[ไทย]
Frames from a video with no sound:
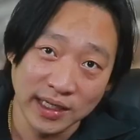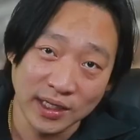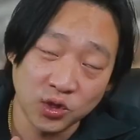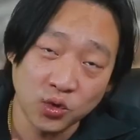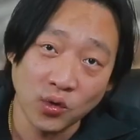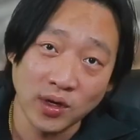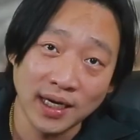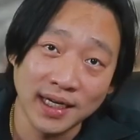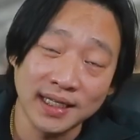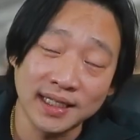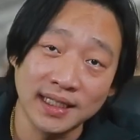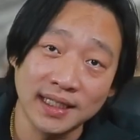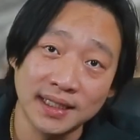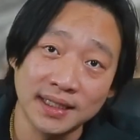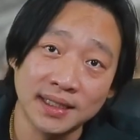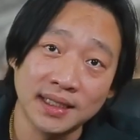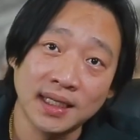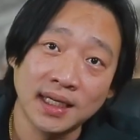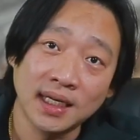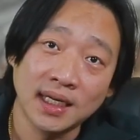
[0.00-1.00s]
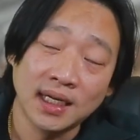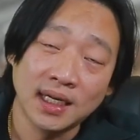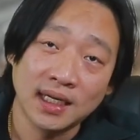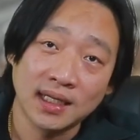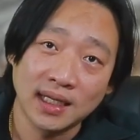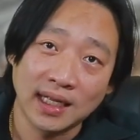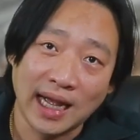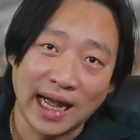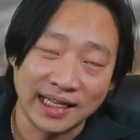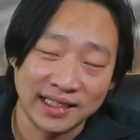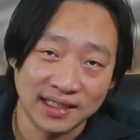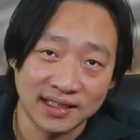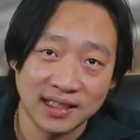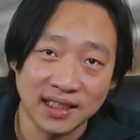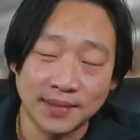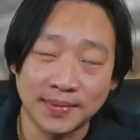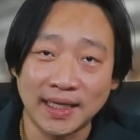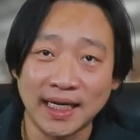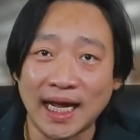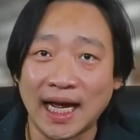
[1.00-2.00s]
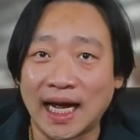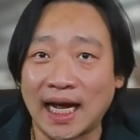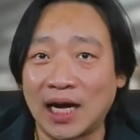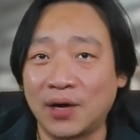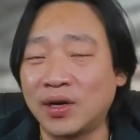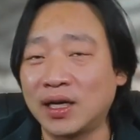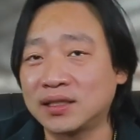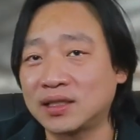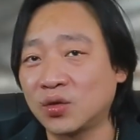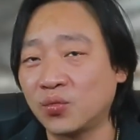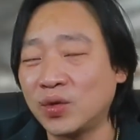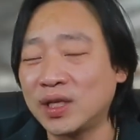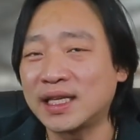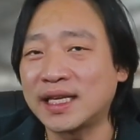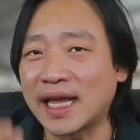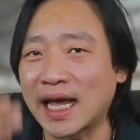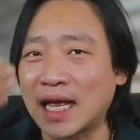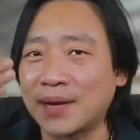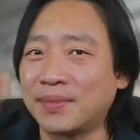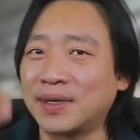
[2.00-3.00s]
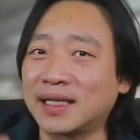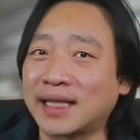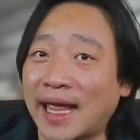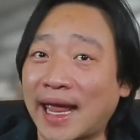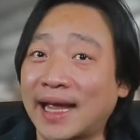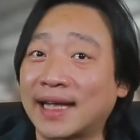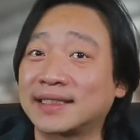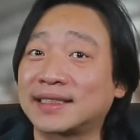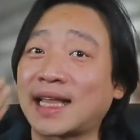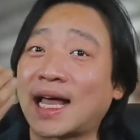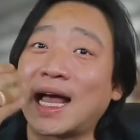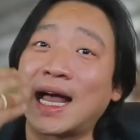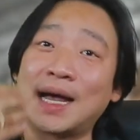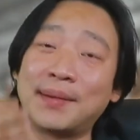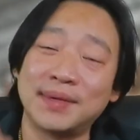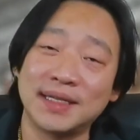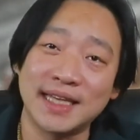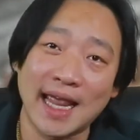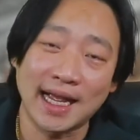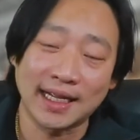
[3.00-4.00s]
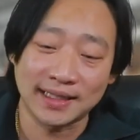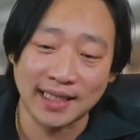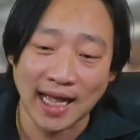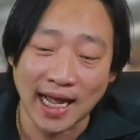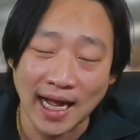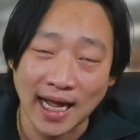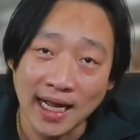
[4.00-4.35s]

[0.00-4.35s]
ในช่วงกลางคืน อาจจะเจอปัญหาว่าสวิตช์แก๊สมันแทงตามันแยงตา